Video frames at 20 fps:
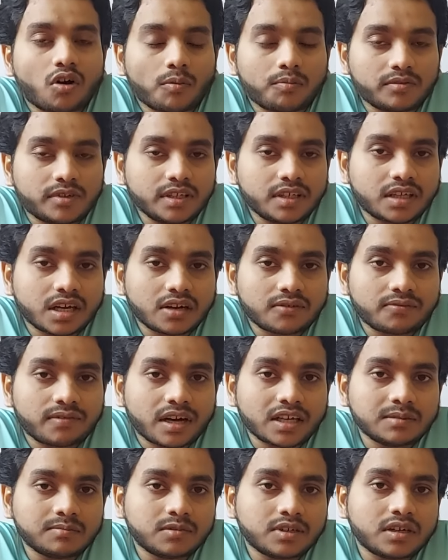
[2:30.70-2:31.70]
অপটিক্যাল
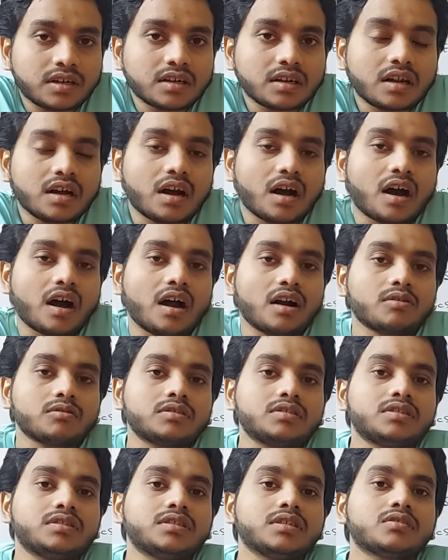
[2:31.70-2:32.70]
ফাইবার আর
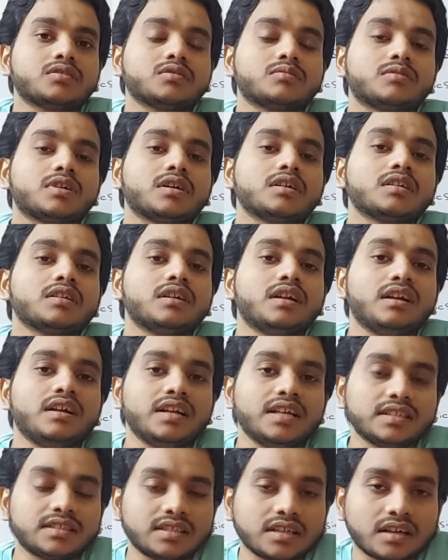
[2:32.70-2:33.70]
হচ্ছে তোমার
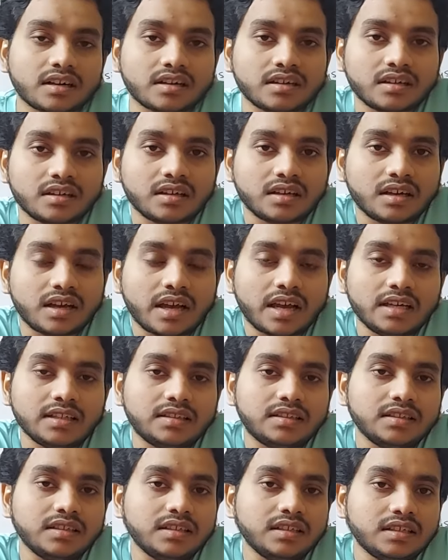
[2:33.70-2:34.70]
লেজার এই
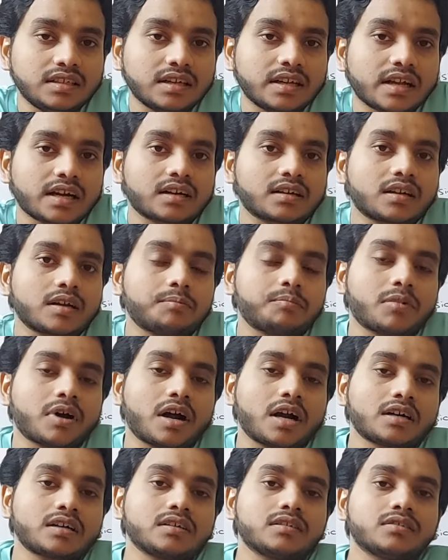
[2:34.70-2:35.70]
তিনটের একটা
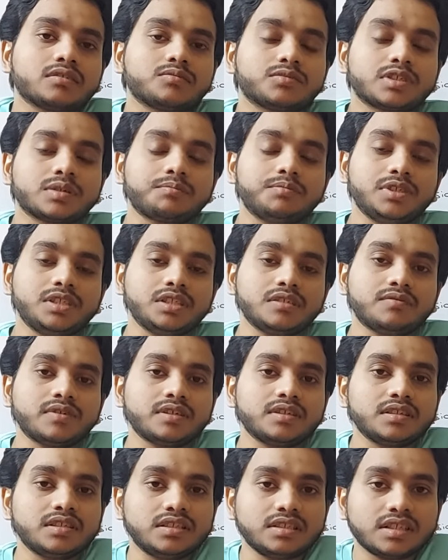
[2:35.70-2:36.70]
পার্ট তোমাদের পিডিএফে
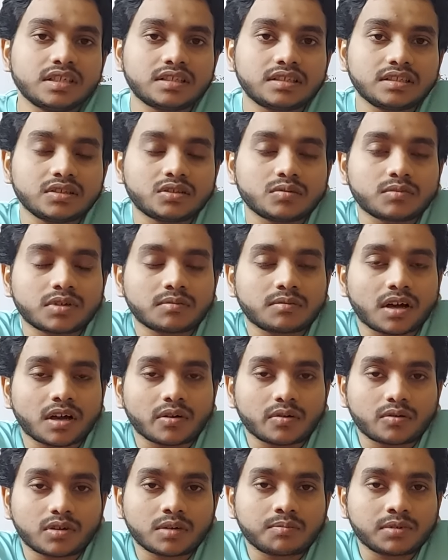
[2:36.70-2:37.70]
দিয়ে দিয়েছি তোমরা
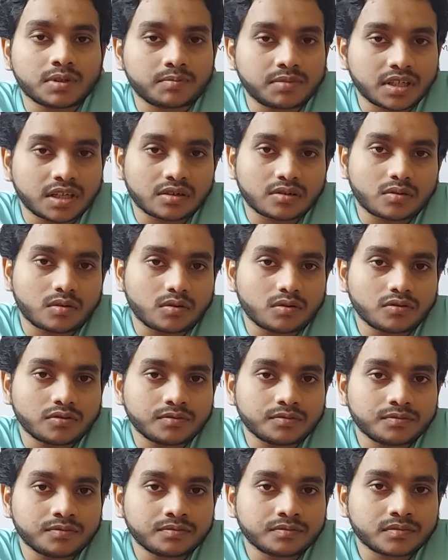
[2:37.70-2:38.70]
ভালো করে প্রিপেয়ার করো
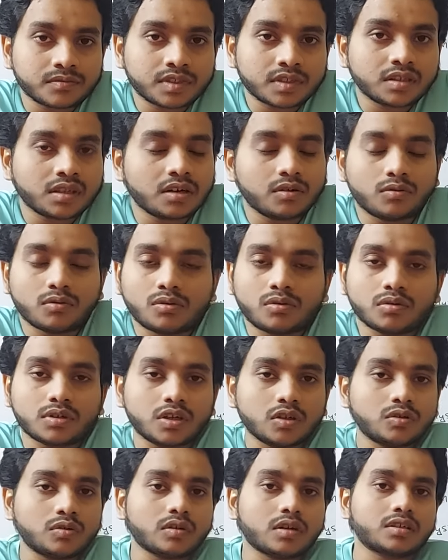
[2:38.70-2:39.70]
অন্য
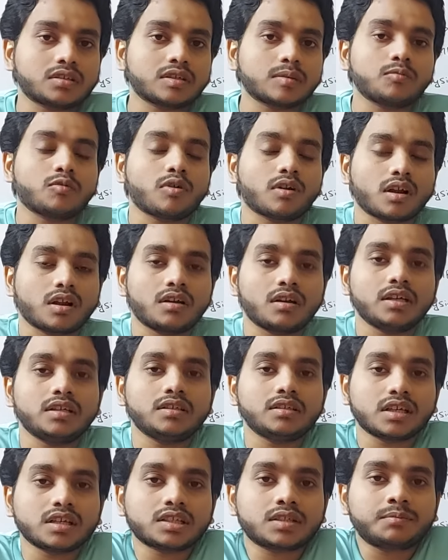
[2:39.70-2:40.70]
কিছু আজকে বলার নেই
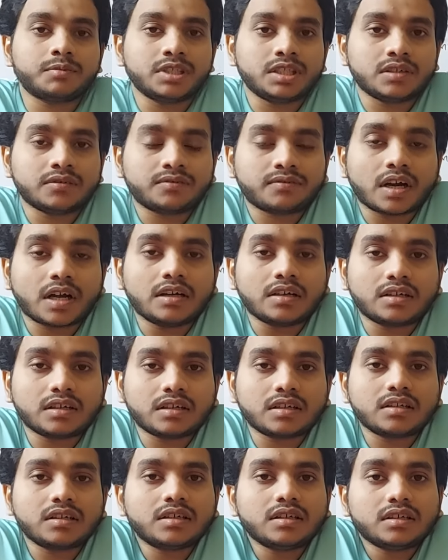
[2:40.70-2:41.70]
জাস্ট পিডিএফ ফাইলটা
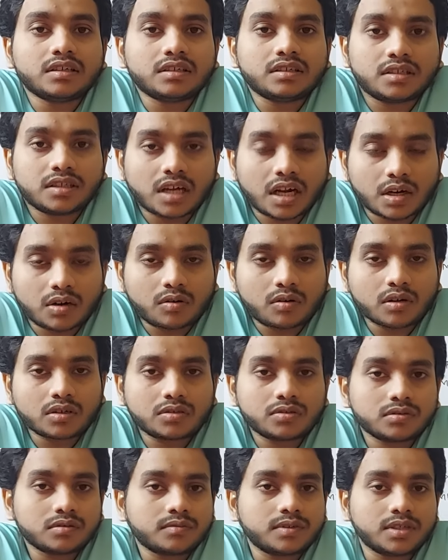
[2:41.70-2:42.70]
শেয়ার করার
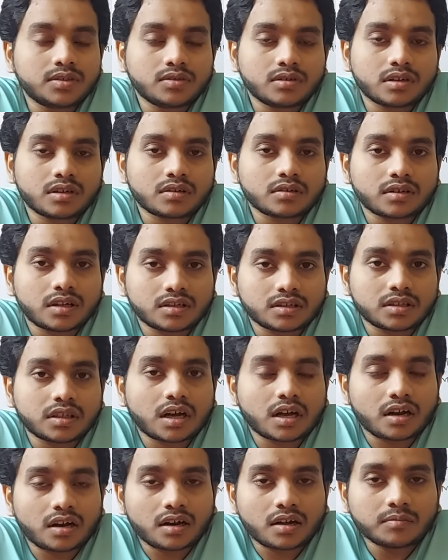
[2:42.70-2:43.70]
জন্য ভিডিওটা আজকে
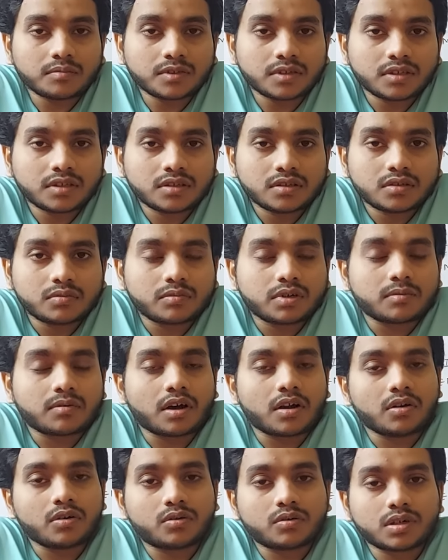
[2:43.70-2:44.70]
আনলাম তোমরা
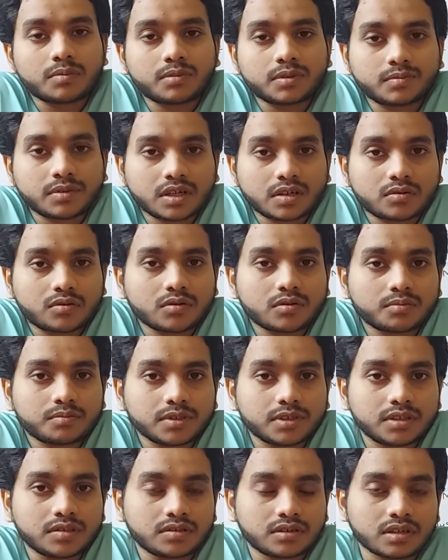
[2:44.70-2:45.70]
ভালো করে প্রিপেয়ার করো
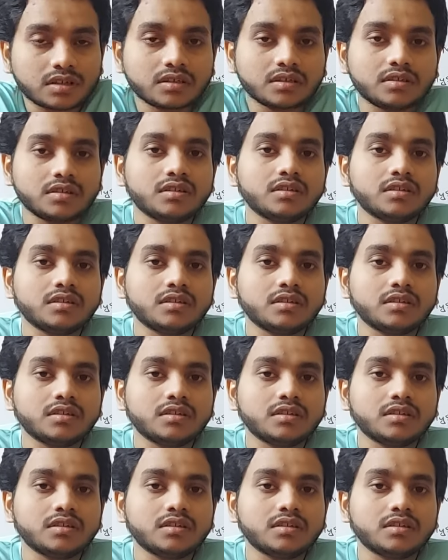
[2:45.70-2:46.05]
ভিডিওটা